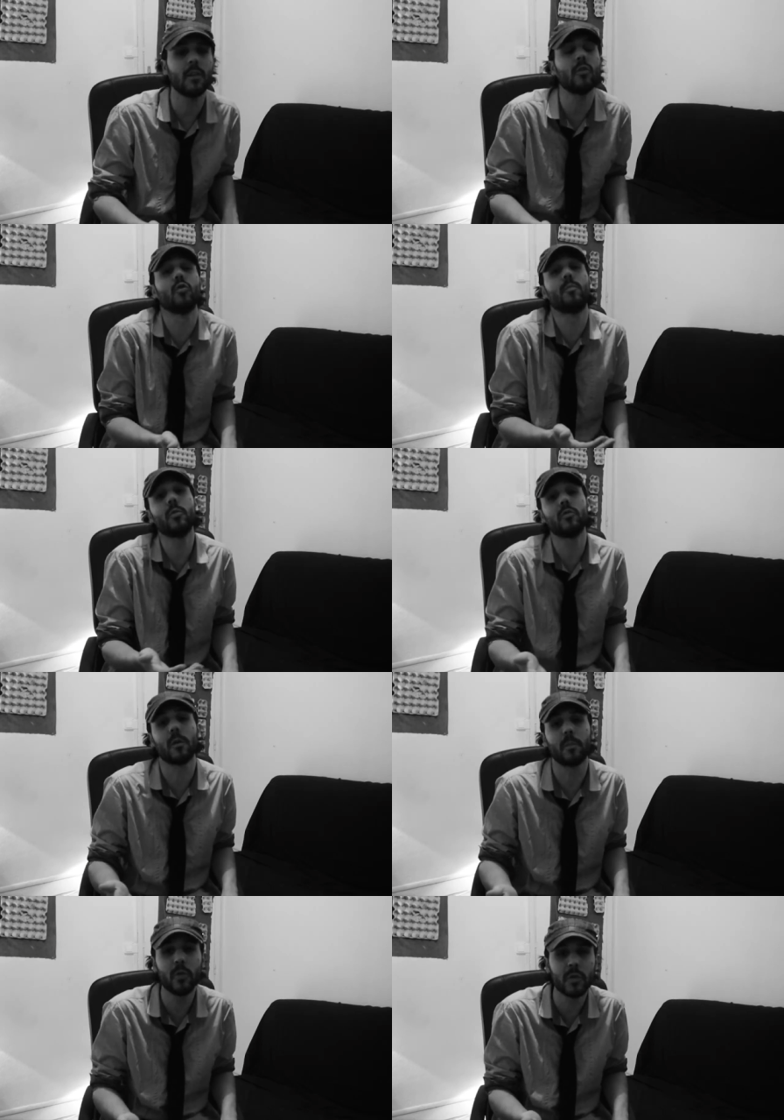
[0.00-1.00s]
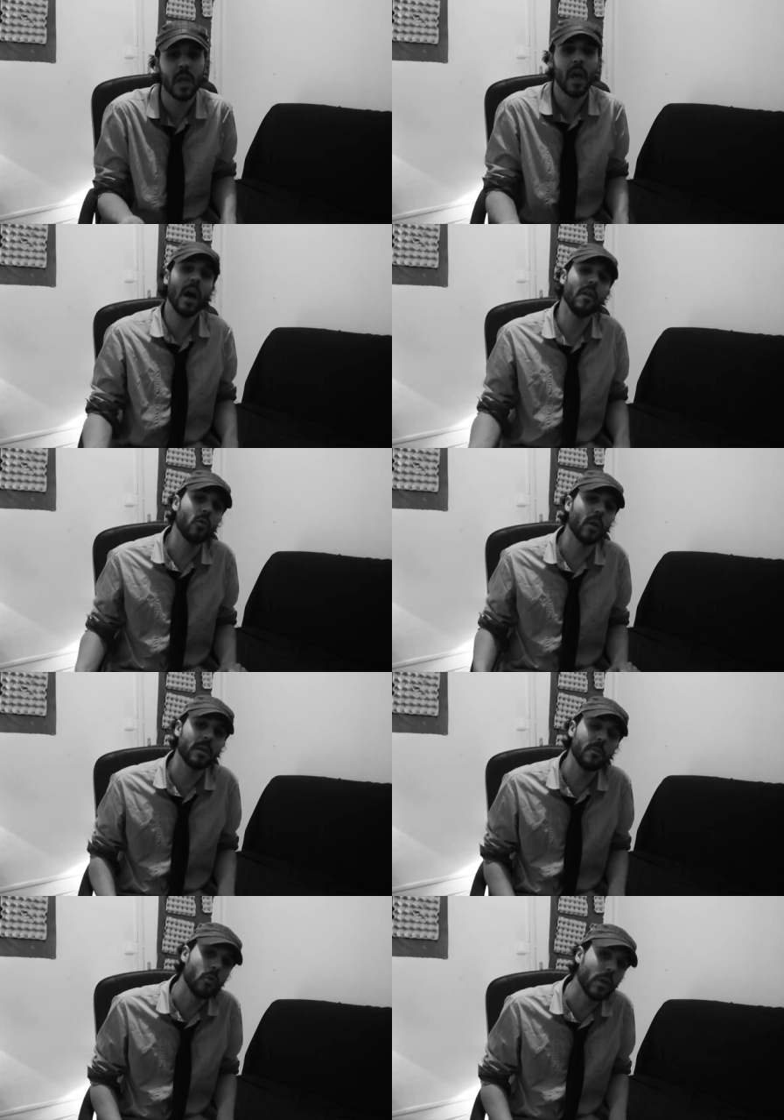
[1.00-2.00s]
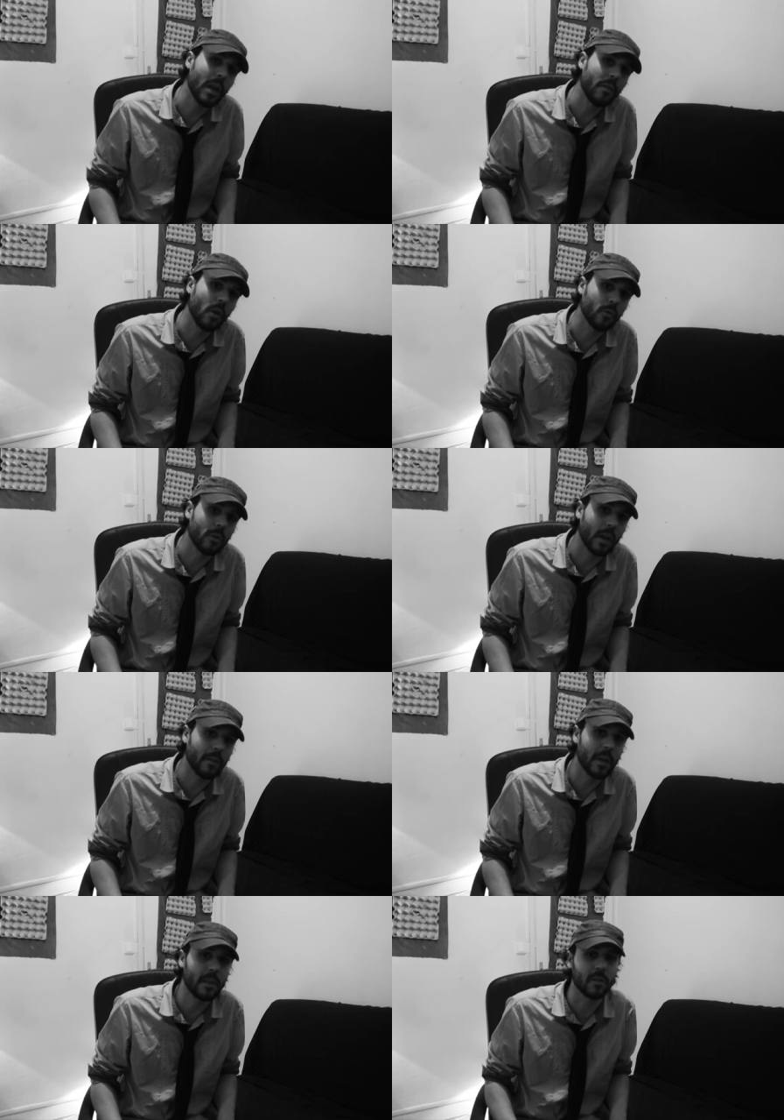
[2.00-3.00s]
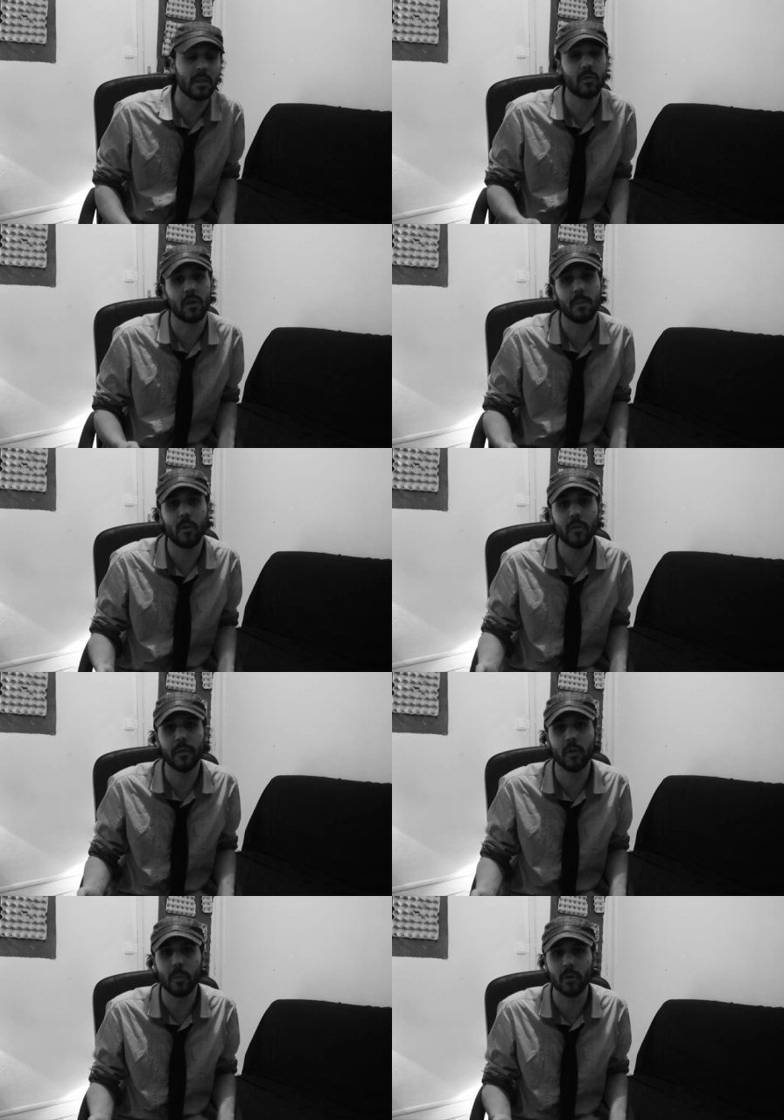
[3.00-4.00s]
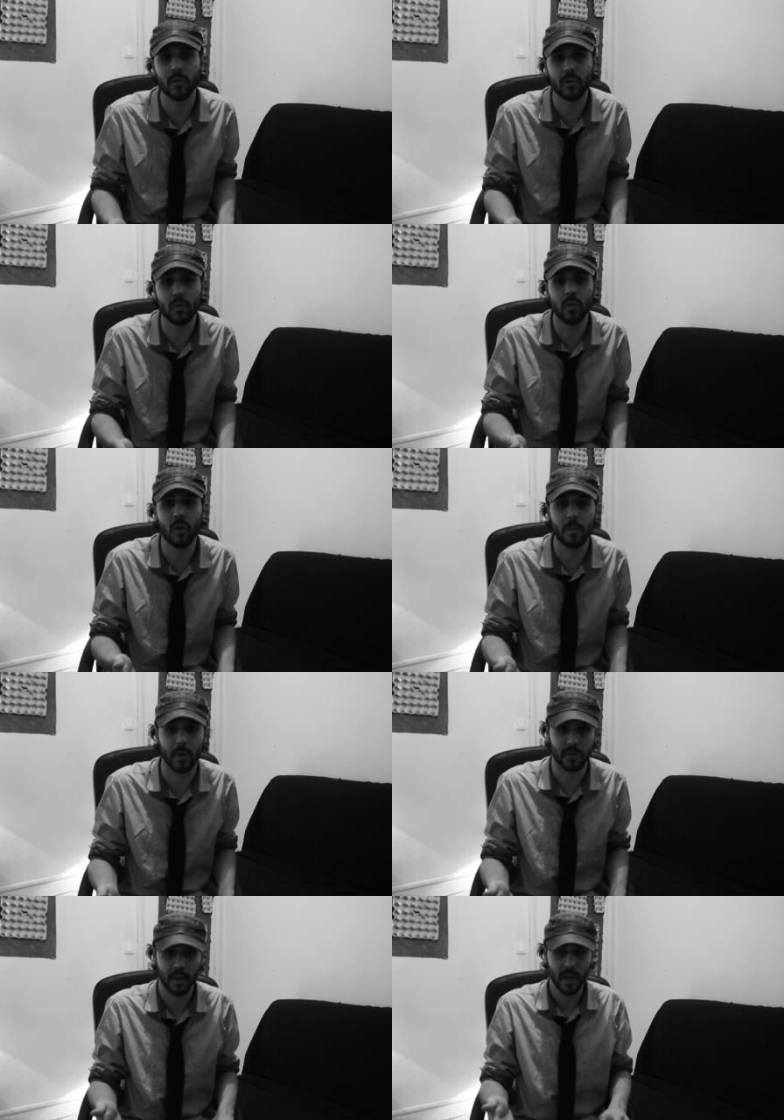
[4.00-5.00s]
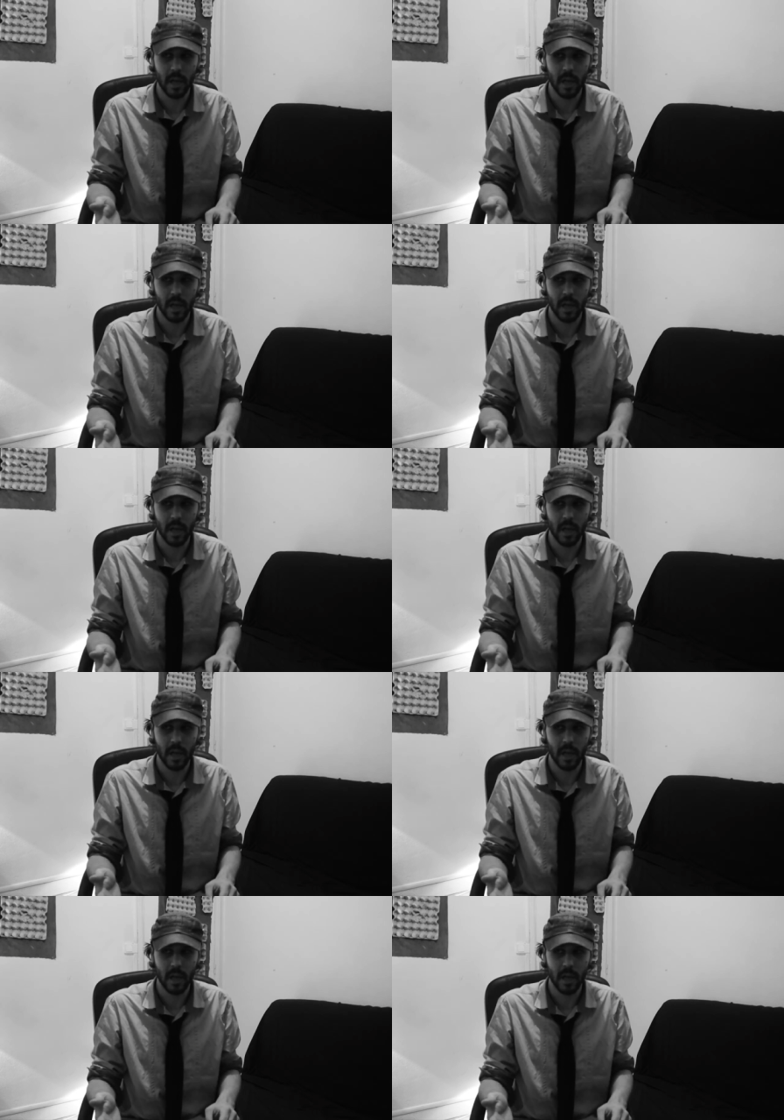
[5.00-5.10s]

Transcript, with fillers: tend de plus en plus à vouloir diminuer la valeur du travail tandis que les profits de production augmentent.